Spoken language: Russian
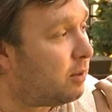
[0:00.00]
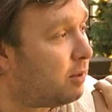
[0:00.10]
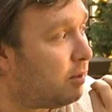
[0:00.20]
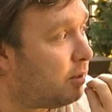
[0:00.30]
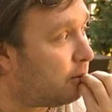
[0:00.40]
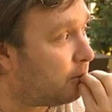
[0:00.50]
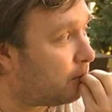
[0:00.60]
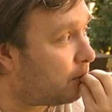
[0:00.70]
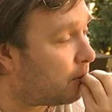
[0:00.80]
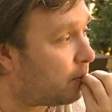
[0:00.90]
И
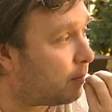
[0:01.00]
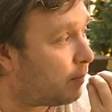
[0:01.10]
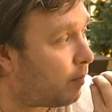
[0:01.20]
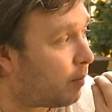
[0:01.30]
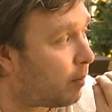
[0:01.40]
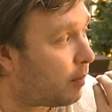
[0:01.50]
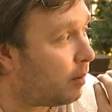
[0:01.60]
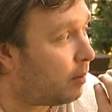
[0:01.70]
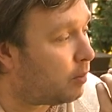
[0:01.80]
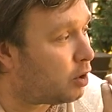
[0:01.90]

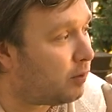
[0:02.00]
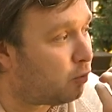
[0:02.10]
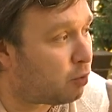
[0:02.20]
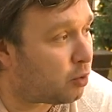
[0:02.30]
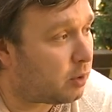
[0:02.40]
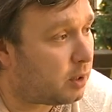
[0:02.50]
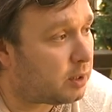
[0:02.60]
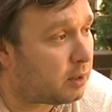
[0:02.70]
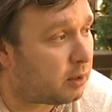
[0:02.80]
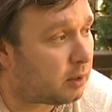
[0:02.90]
мы шли в Дом
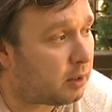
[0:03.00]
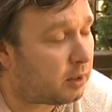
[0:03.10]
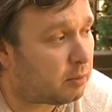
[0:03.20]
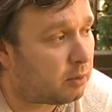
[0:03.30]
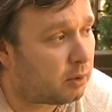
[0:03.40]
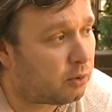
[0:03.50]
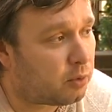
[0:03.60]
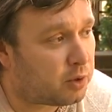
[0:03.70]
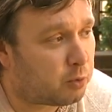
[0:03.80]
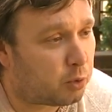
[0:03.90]
журналиста, а тогда это было одно
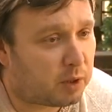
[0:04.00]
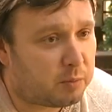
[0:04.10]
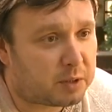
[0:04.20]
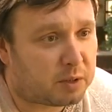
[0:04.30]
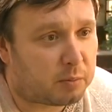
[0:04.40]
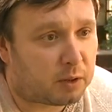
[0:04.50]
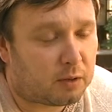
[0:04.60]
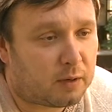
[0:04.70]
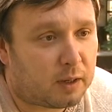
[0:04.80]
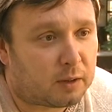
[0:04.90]
из немногих мест, где
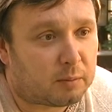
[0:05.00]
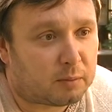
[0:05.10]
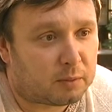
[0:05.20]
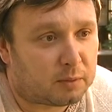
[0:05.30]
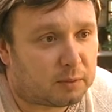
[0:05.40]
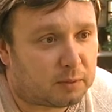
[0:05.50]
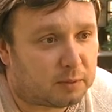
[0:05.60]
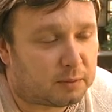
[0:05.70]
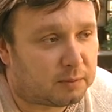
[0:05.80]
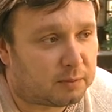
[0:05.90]
продавали там
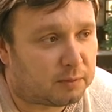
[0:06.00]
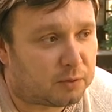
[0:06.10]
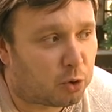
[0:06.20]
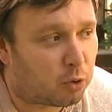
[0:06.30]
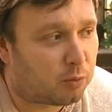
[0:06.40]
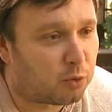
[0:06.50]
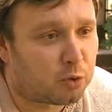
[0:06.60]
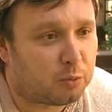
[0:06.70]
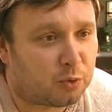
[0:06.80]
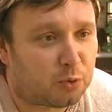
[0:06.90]
э, в широком
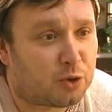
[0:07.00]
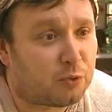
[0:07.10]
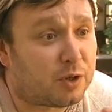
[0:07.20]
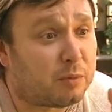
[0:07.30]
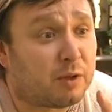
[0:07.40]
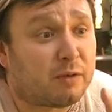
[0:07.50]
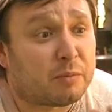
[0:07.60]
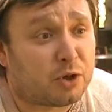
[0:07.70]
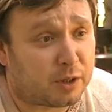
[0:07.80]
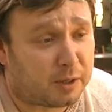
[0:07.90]
доступе то, чего не было
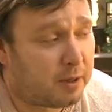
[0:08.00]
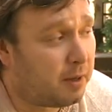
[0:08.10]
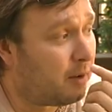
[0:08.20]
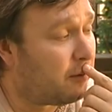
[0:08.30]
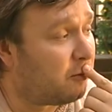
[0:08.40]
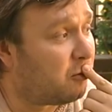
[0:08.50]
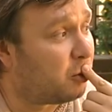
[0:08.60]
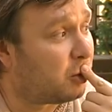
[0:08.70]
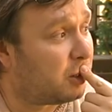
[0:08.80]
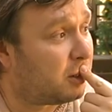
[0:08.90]
вообще.
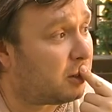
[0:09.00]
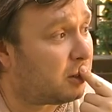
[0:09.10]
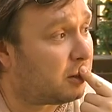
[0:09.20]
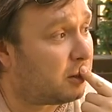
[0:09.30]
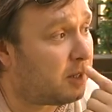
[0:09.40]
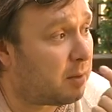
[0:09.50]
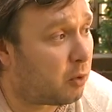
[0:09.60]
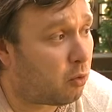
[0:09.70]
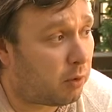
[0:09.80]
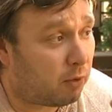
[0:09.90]
Вот. Э, я
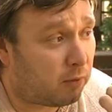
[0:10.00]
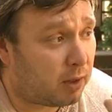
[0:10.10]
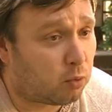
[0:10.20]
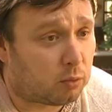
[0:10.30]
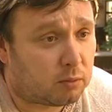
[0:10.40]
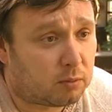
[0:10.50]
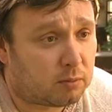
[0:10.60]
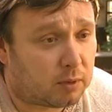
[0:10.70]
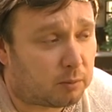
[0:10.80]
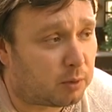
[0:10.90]
покупал фанту,
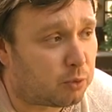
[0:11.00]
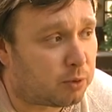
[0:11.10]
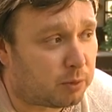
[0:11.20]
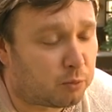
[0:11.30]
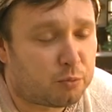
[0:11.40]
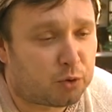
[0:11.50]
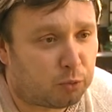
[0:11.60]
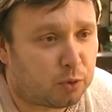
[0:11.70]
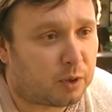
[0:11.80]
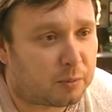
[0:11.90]
там, допустим, ты купишь
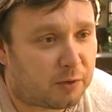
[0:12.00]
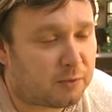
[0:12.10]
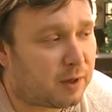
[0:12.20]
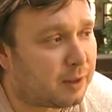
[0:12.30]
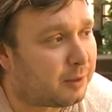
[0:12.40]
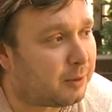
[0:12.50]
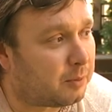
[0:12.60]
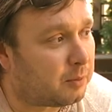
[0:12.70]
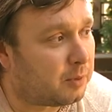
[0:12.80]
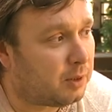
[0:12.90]
бутылок 5 фанты там,
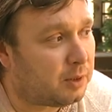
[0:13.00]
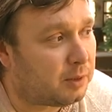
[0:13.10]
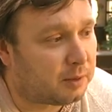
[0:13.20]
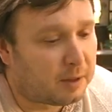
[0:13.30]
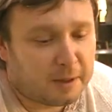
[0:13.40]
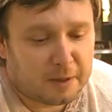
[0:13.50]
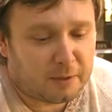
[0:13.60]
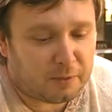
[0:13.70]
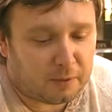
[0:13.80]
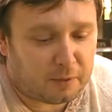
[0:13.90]
и
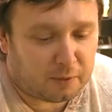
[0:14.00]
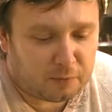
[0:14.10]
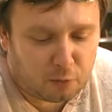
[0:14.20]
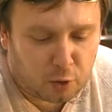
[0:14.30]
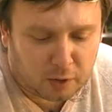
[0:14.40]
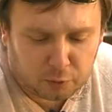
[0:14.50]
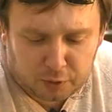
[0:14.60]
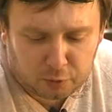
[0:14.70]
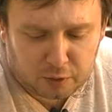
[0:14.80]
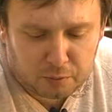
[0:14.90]
э, ворох вот
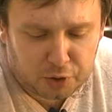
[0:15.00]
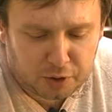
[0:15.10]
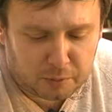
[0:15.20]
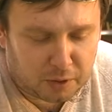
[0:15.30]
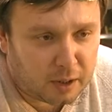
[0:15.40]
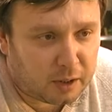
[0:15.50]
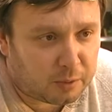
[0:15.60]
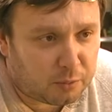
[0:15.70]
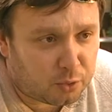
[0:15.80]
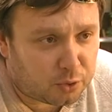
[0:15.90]
этих обычных миндальных
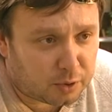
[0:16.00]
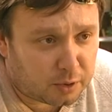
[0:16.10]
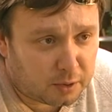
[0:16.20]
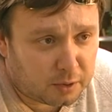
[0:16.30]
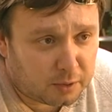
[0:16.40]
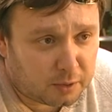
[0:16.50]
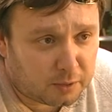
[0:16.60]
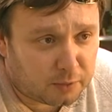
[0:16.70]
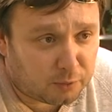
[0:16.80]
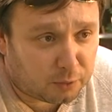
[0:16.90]
пирожных.
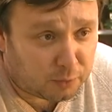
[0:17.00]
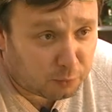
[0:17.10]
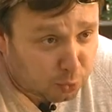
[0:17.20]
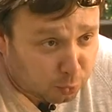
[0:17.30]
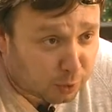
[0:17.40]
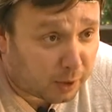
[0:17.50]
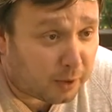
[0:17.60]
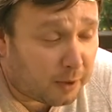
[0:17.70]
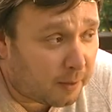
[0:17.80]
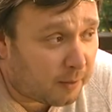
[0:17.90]
Вот, и вез туда.
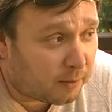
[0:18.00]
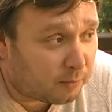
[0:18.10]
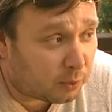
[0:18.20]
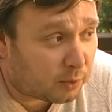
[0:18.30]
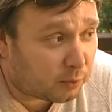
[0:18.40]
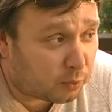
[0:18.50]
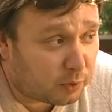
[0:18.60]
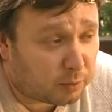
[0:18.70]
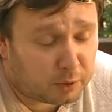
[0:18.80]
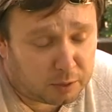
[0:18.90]
Вот. И вот в
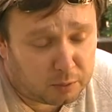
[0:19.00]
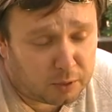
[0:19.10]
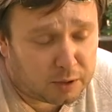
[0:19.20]
этом, наверное, была